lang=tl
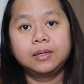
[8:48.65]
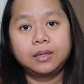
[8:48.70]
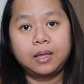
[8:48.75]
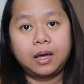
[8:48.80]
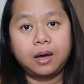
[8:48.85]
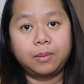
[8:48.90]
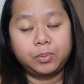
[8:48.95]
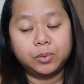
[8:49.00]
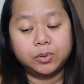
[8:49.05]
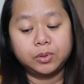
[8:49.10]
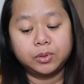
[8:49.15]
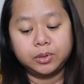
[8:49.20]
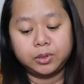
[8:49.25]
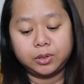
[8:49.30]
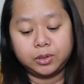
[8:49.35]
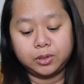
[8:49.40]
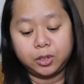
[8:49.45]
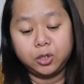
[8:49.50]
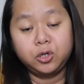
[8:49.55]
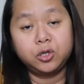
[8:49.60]

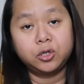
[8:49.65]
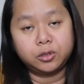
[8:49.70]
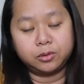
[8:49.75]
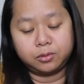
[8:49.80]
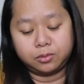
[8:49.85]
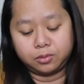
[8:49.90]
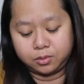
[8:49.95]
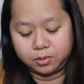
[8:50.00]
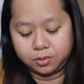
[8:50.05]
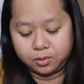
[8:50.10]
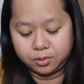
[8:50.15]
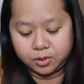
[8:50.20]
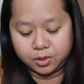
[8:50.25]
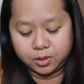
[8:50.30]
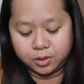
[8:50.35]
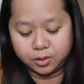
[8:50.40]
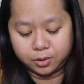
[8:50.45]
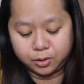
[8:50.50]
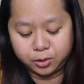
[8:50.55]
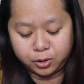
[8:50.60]
Tapos, ayun.
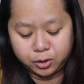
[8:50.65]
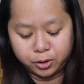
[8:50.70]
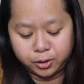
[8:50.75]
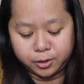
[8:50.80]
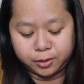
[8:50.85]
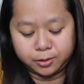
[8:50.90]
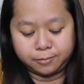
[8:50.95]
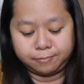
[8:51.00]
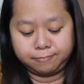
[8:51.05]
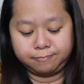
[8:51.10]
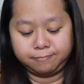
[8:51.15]
Ayun.